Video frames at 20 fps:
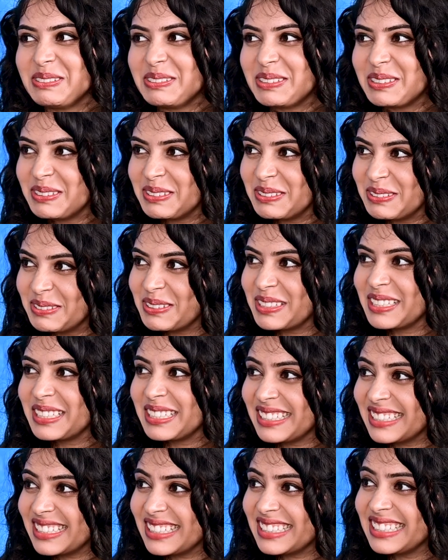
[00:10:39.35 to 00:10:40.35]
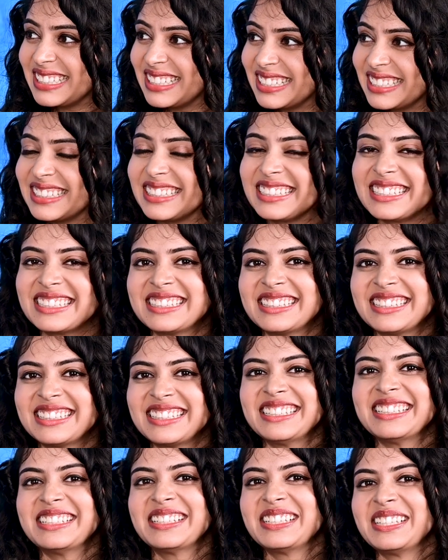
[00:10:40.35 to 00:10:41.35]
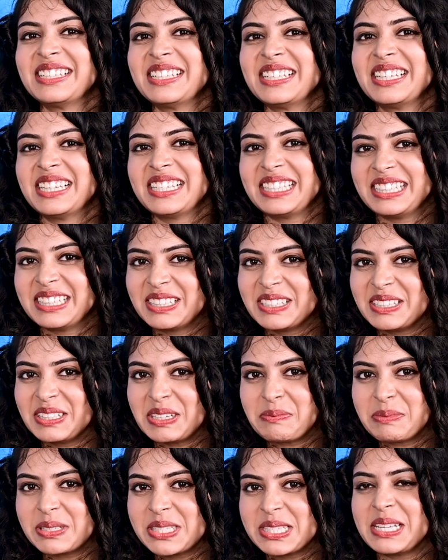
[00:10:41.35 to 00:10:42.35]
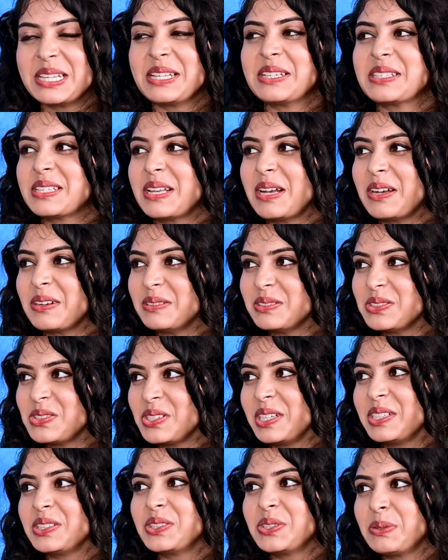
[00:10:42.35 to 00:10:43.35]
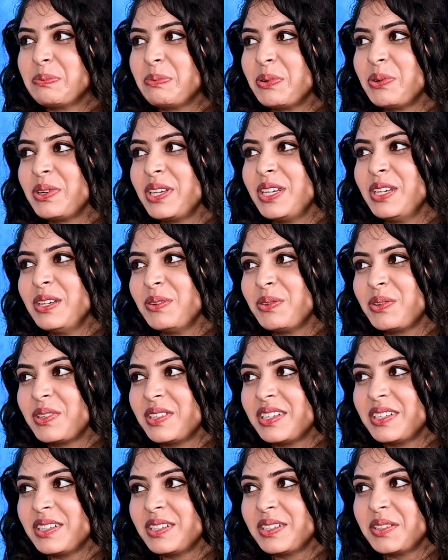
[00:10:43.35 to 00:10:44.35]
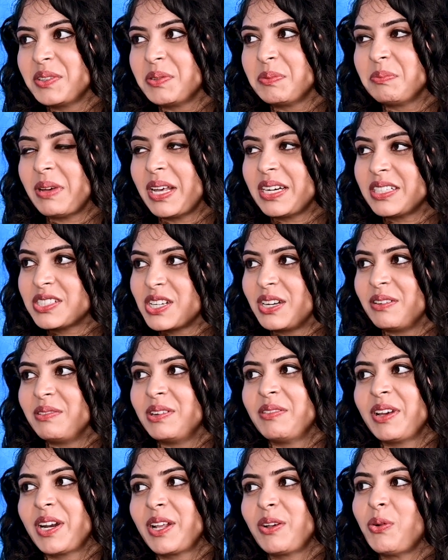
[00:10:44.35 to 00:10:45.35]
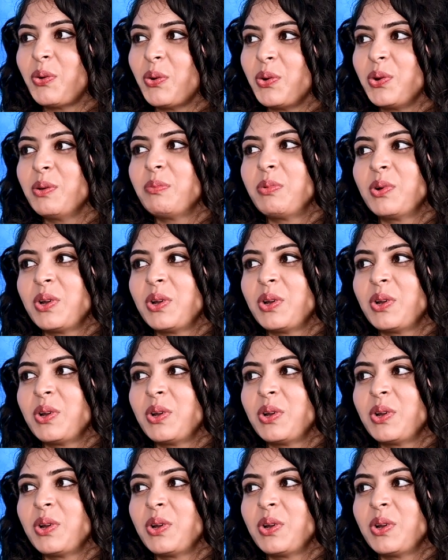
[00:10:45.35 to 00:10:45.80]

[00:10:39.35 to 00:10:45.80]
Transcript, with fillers: ஒரு இருந்திருந்து இதை நம்ம சீரியஸா கொஞ்சம் எடுத்துட்டு போய் ஒரு மேரேஜ் லெவல் வரைக்கும் கொண்டு